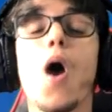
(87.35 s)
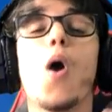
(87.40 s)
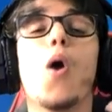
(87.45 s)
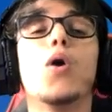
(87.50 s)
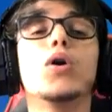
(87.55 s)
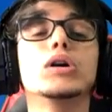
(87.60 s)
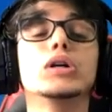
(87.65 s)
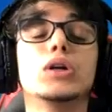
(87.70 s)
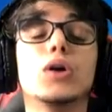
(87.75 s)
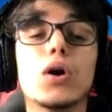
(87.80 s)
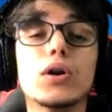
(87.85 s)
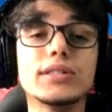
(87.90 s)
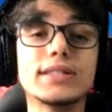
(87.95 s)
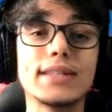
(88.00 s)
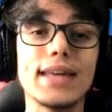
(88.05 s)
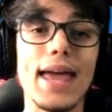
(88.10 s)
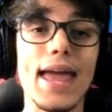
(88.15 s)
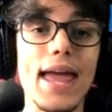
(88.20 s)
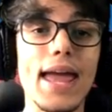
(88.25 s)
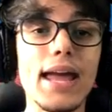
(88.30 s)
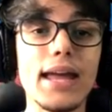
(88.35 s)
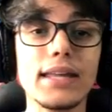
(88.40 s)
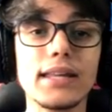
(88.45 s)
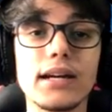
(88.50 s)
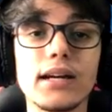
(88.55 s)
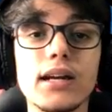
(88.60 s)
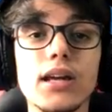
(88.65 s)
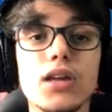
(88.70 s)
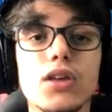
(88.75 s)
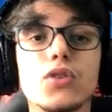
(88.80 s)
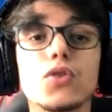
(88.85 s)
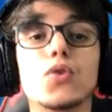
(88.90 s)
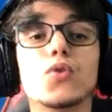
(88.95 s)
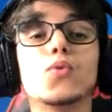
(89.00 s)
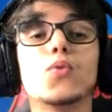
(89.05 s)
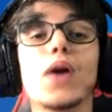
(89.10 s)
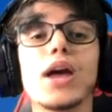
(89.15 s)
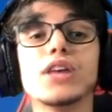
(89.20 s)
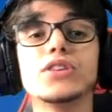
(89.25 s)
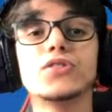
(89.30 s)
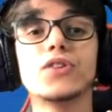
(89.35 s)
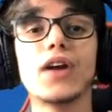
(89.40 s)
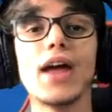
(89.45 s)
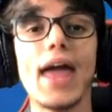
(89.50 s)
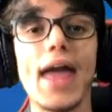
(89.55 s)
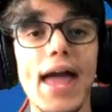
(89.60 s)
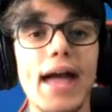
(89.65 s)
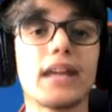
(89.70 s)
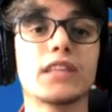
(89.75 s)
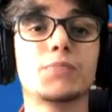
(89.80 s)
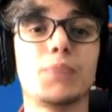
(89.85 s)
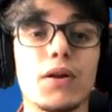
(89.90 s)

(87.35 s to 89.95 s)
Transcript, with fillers: o Ghost Aiden e o Razor X,